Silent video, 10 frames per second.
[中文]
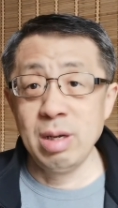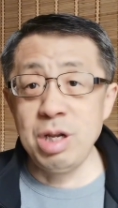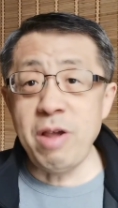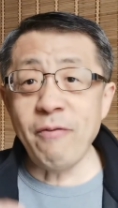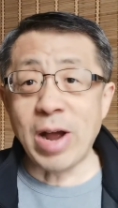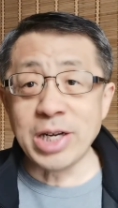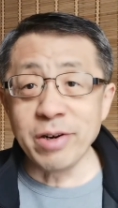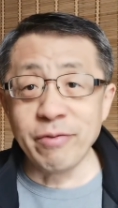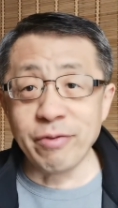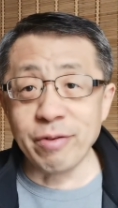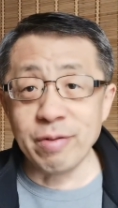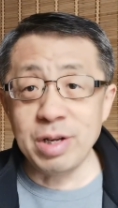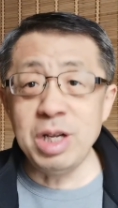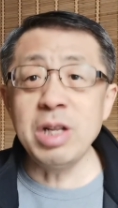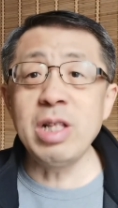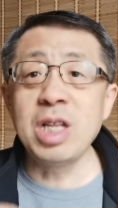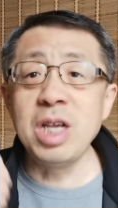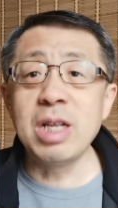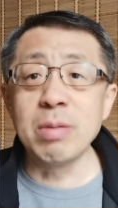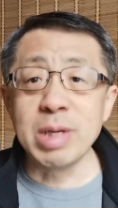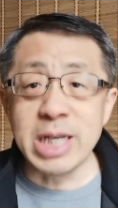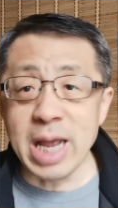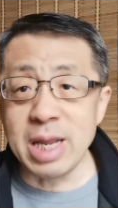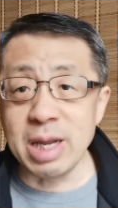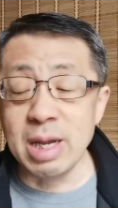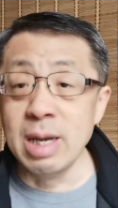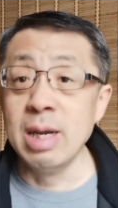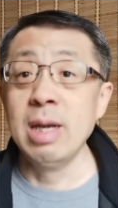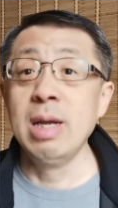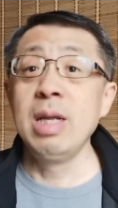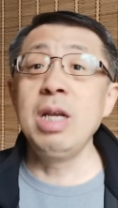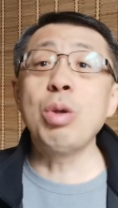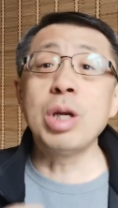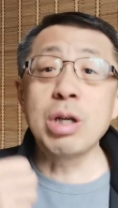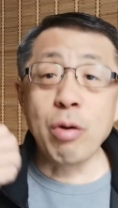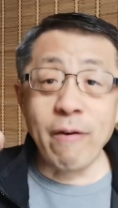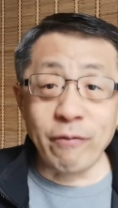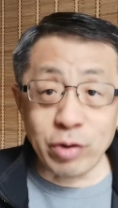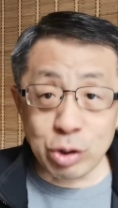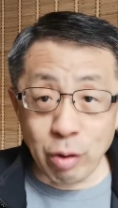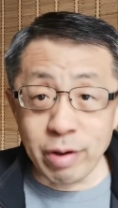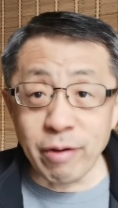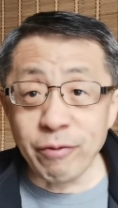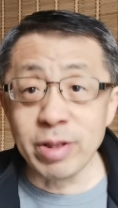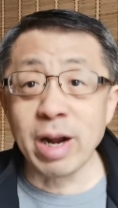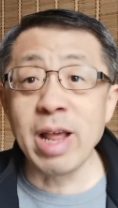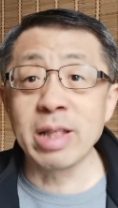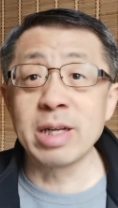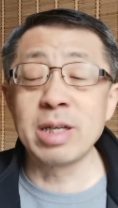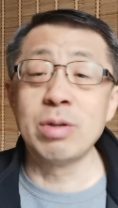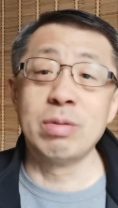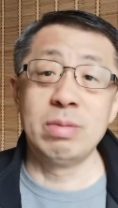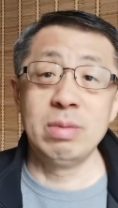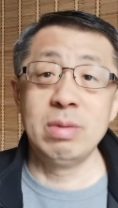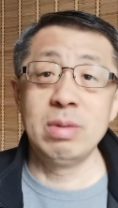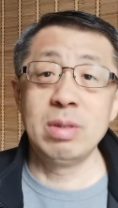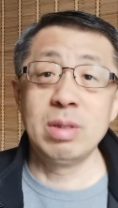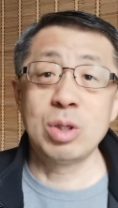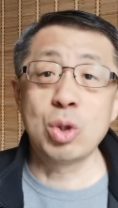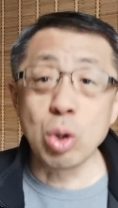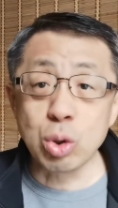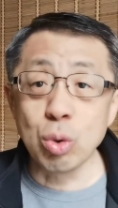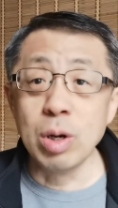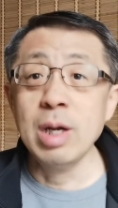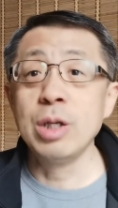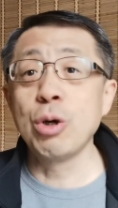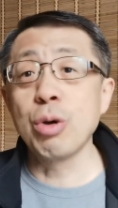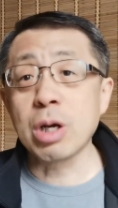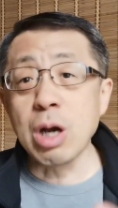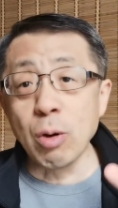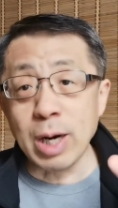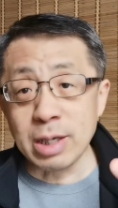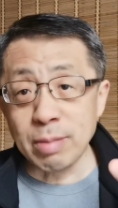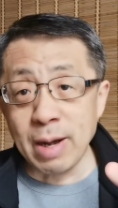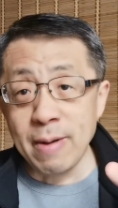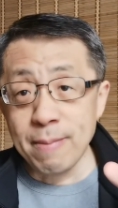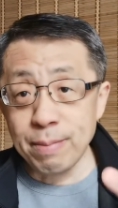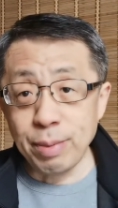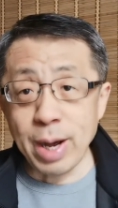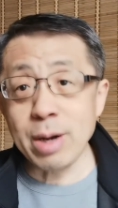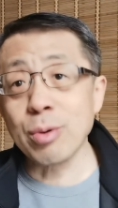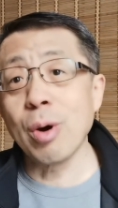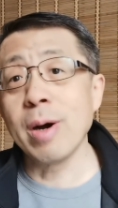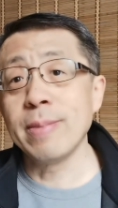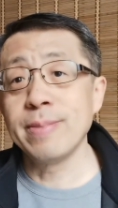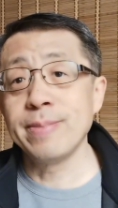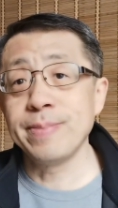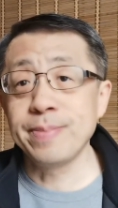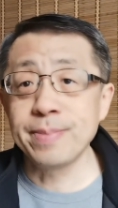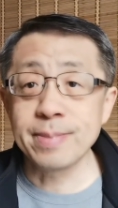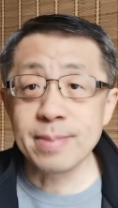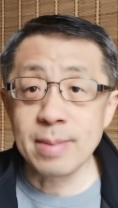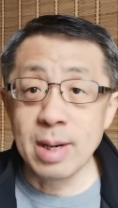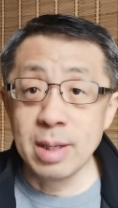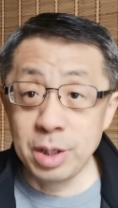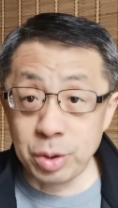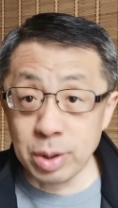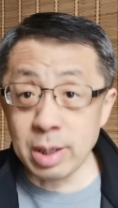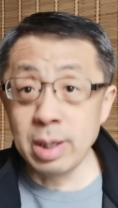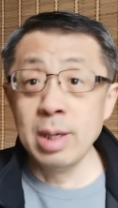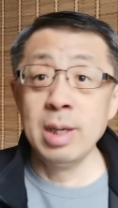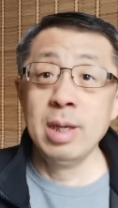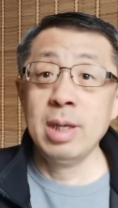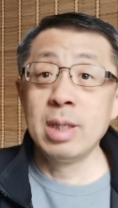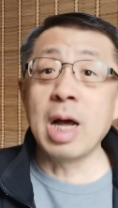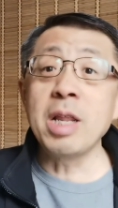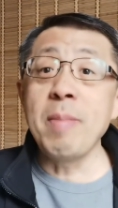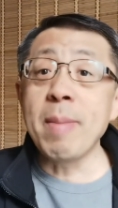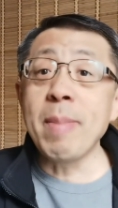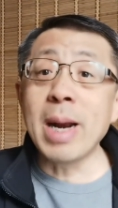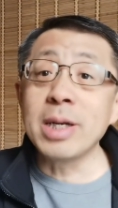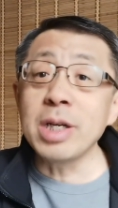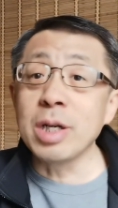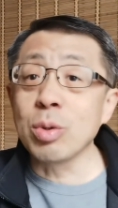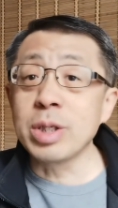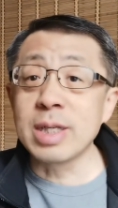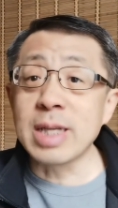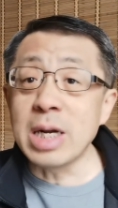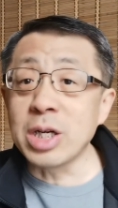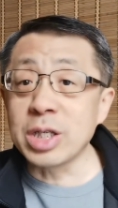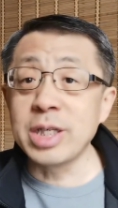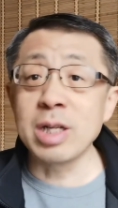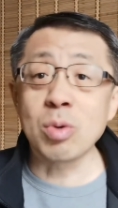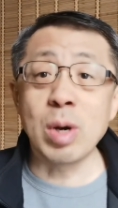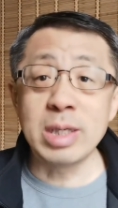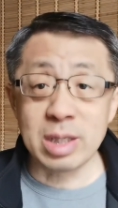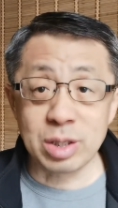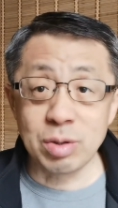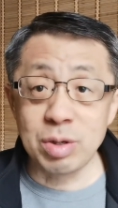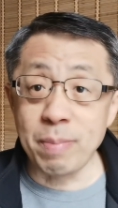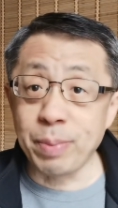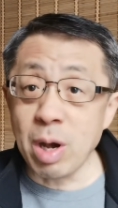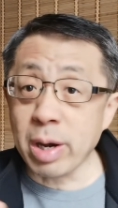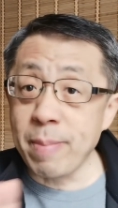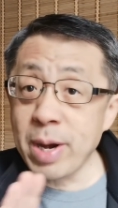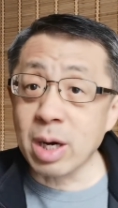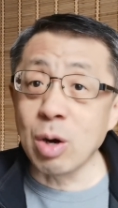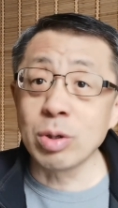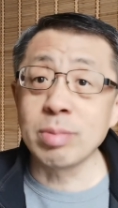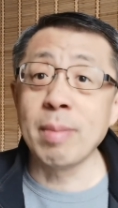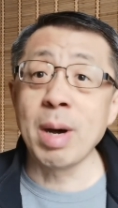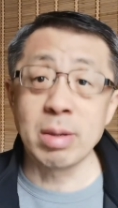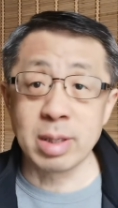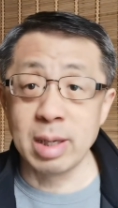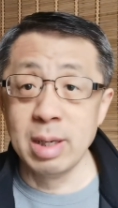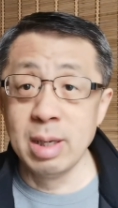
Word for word: 一反政府，一提什么建议，一对社会所谓的负能量的这种说出，就会扣上什么不爱国。你觉得，当你明白了这些东西三者之间的关系的时候，你不要给别人扣什么帽子。